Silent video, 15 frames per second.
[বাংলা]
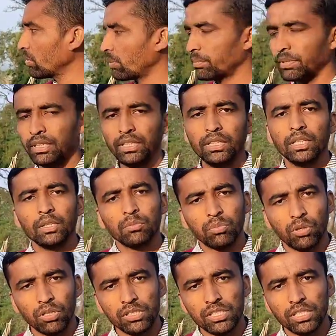কিন্তু আপনি
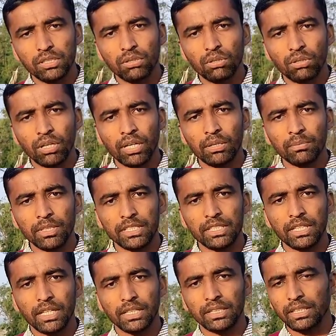ফল ছিদ্রকারী
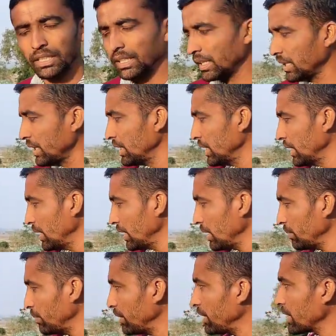মাছির হাত থেকে
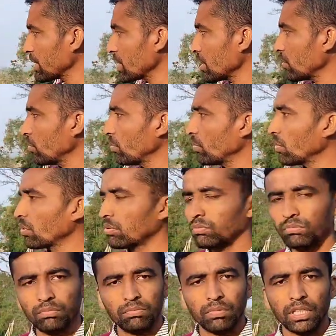এই বিদেশি কুমড়োর
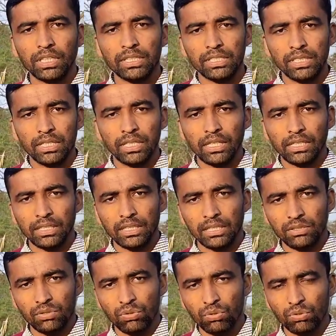মানে যে আর কি
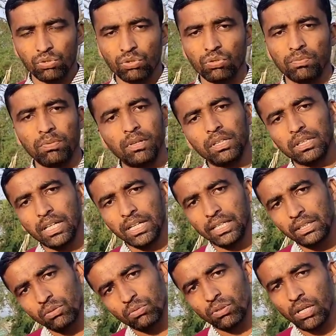ছোট ছোট ফল
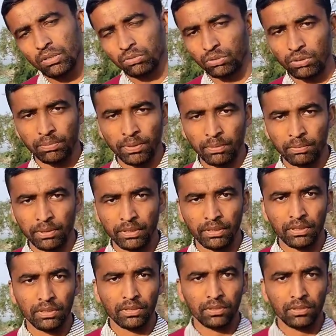তাকে রক্ষা করতে পারবেন